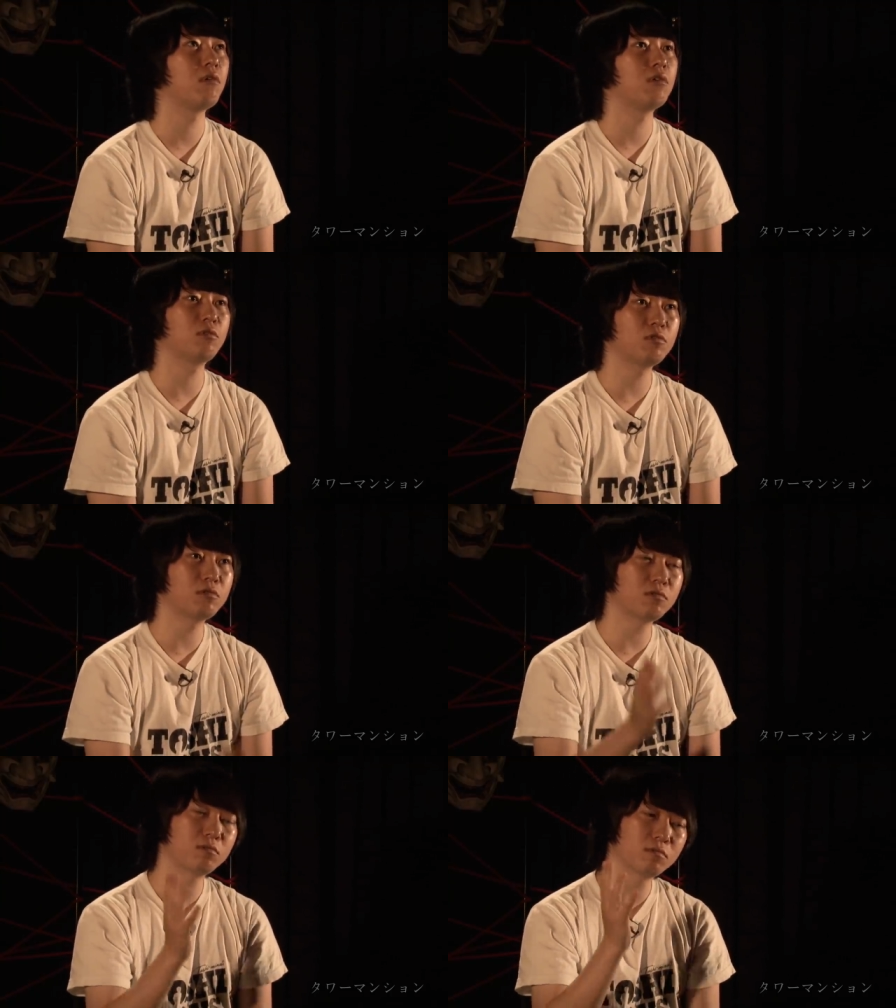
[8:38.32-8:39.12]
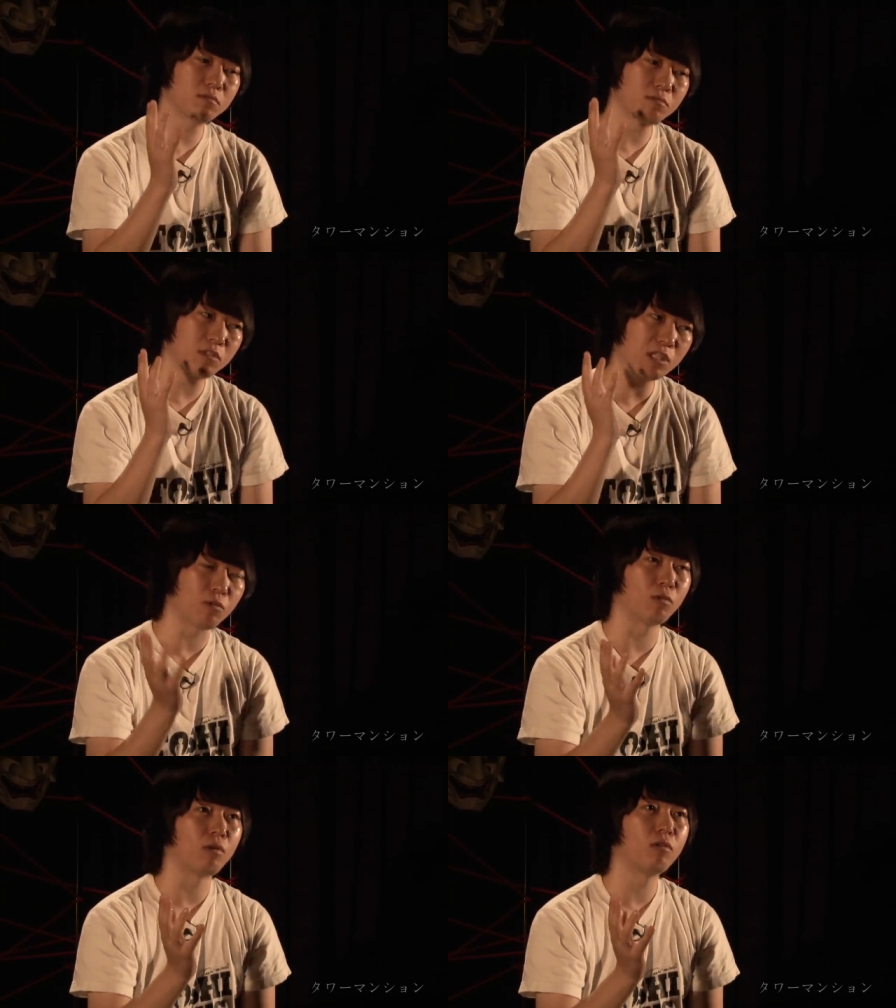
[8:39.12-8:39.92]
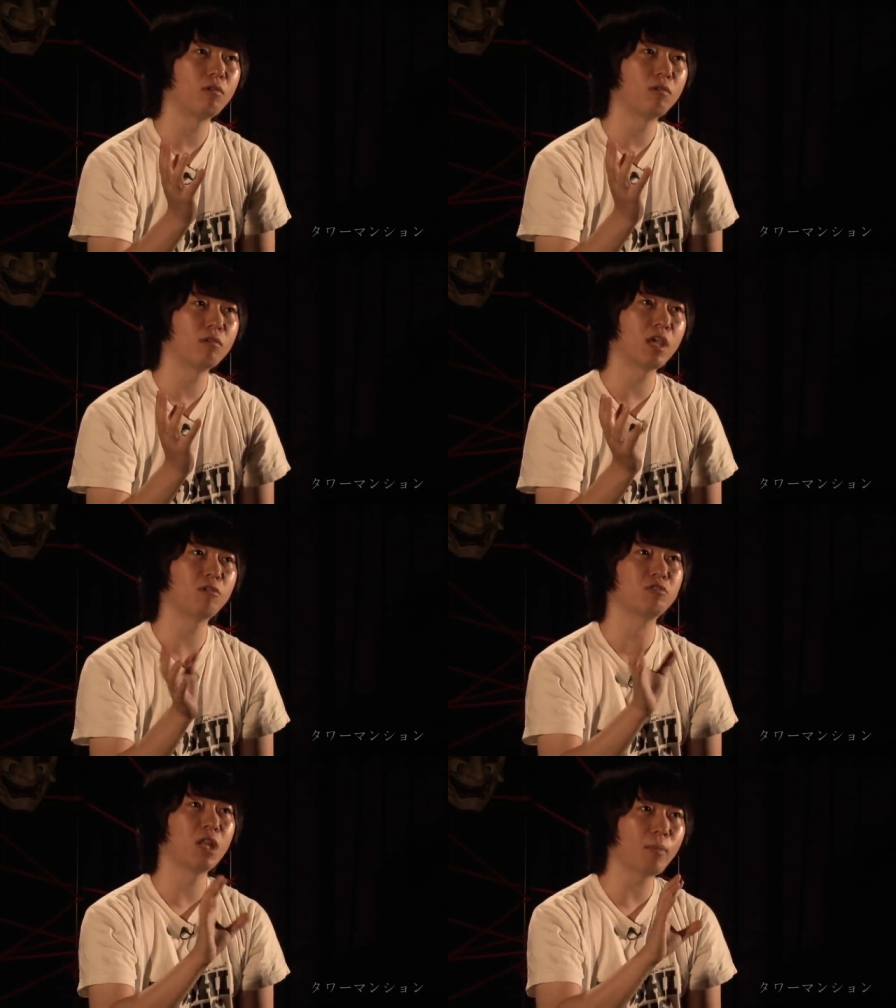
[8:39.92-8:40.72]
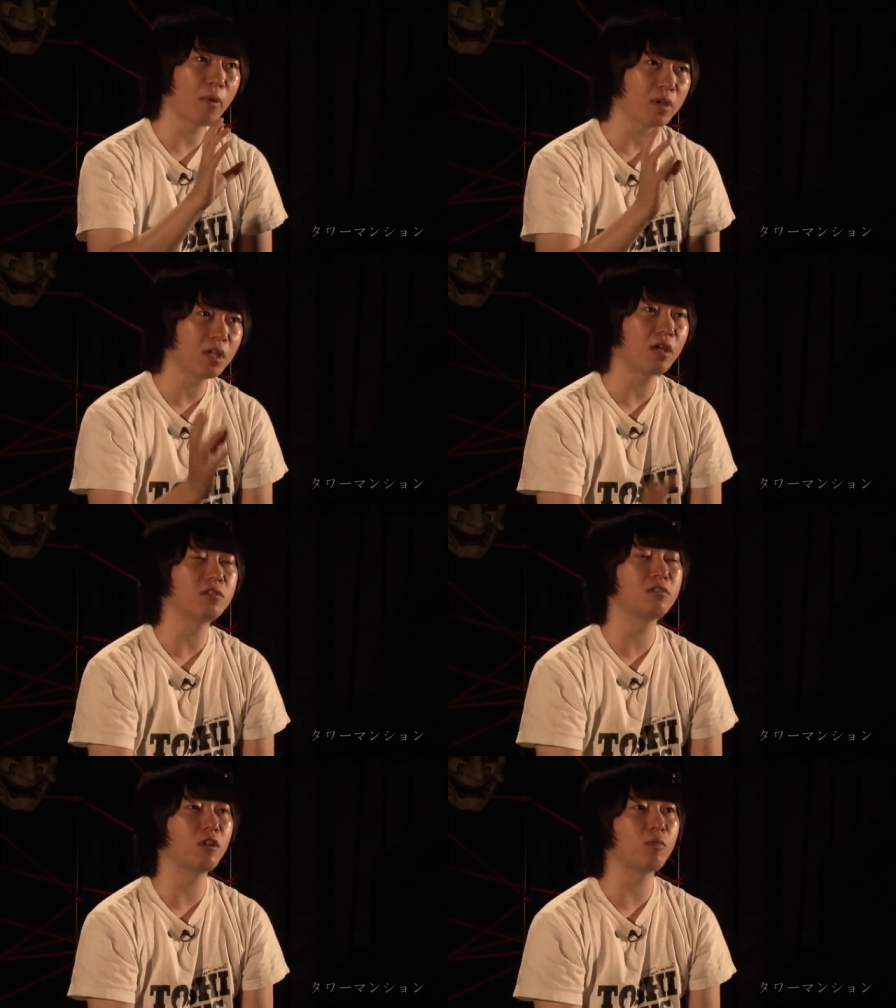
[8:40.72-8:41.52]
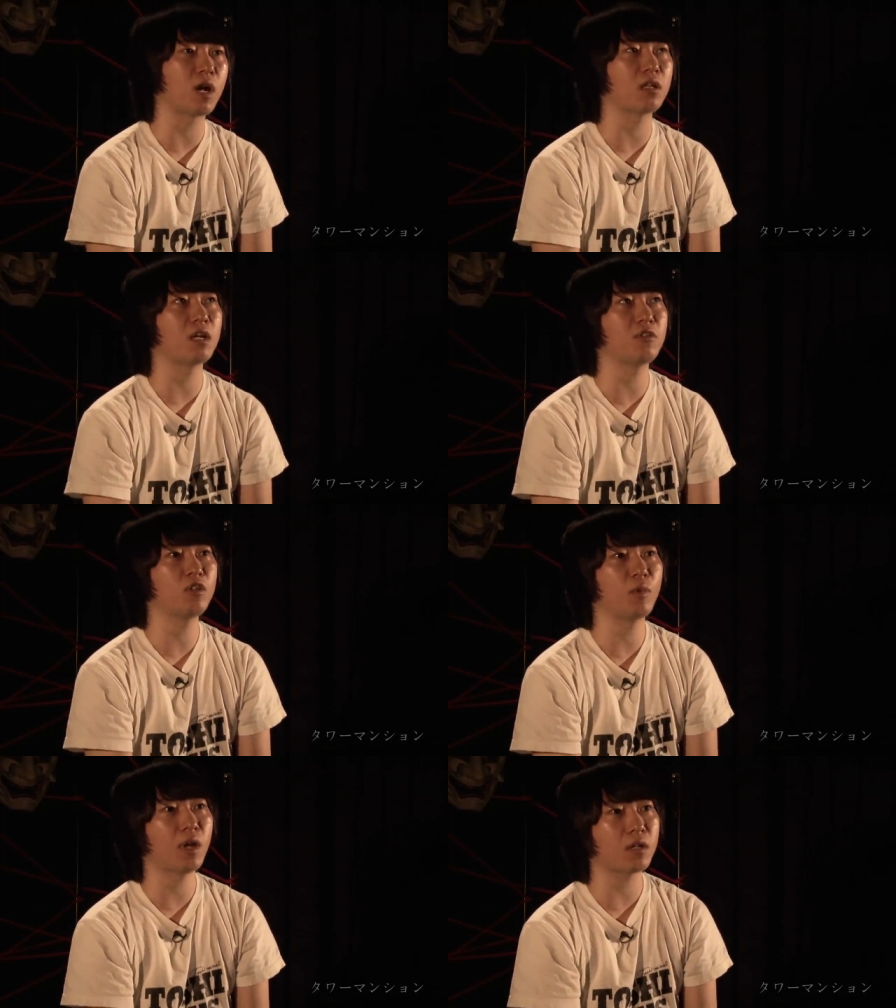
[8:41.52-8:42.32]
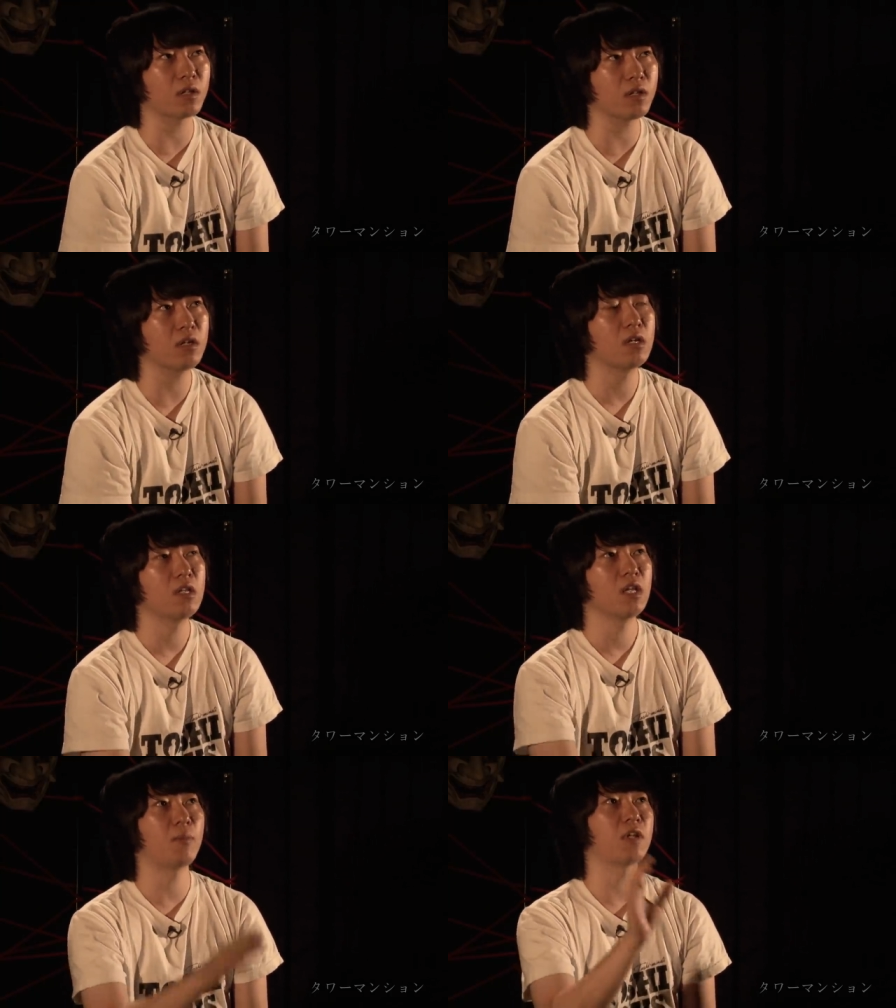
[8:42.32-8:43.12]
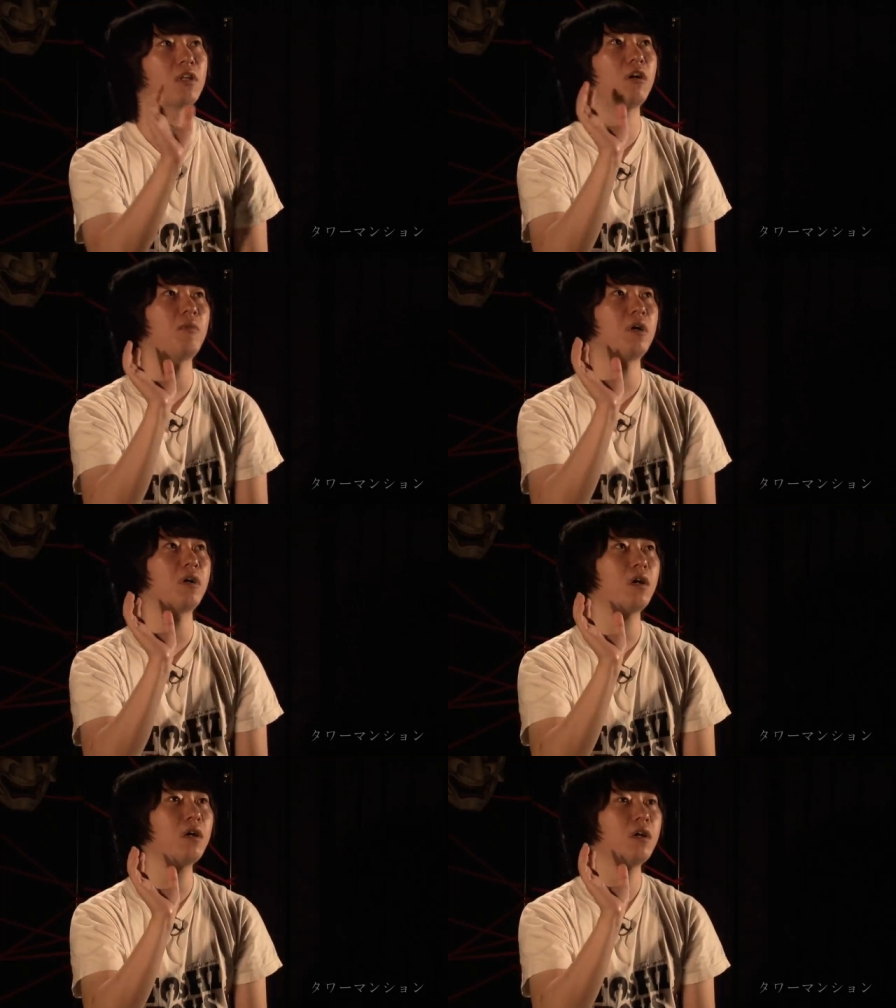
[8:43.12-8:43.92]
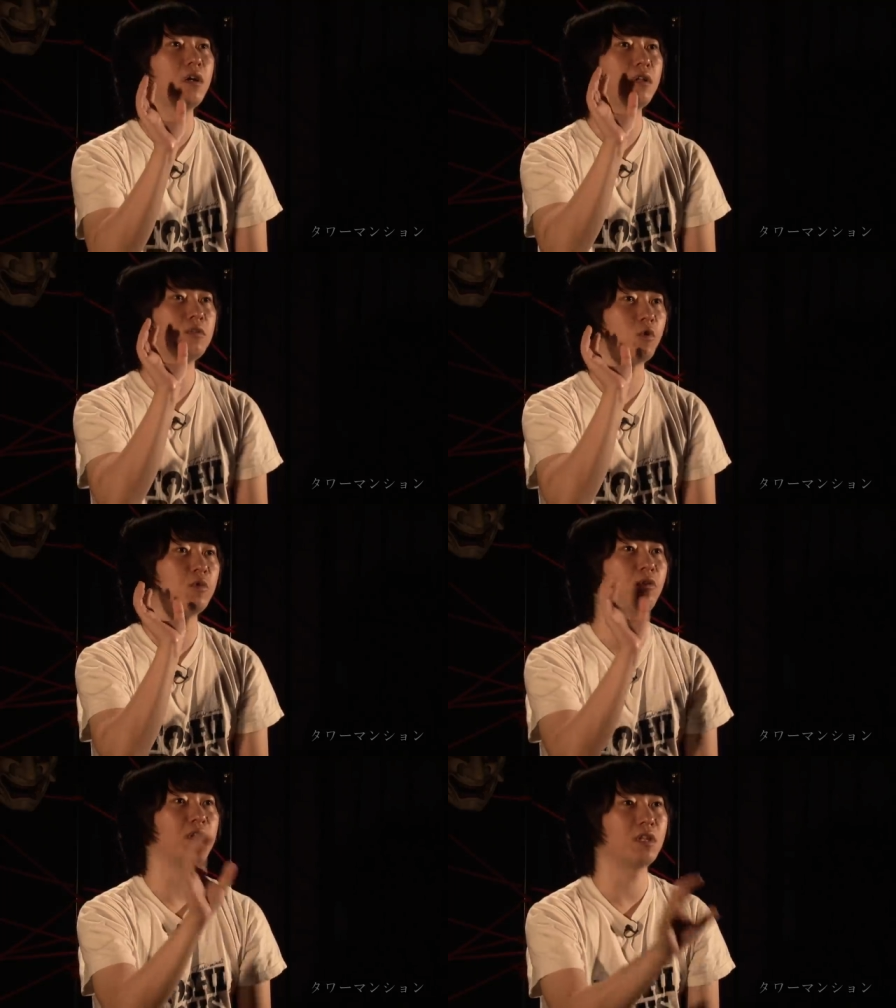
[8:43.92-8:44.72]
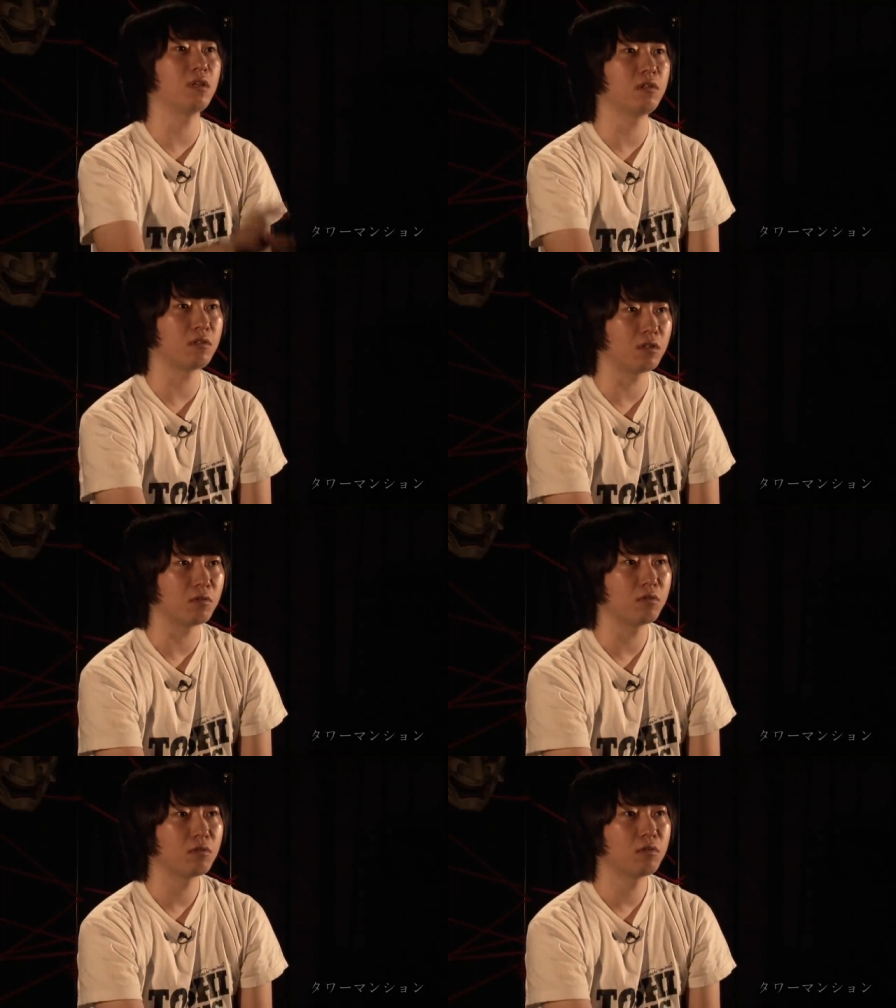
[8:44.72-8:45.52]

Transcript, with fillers: その人の芸能人の名前は言えないですけれどもかなり有名な方で、やっぱりタワマンから飛び降りててっていう、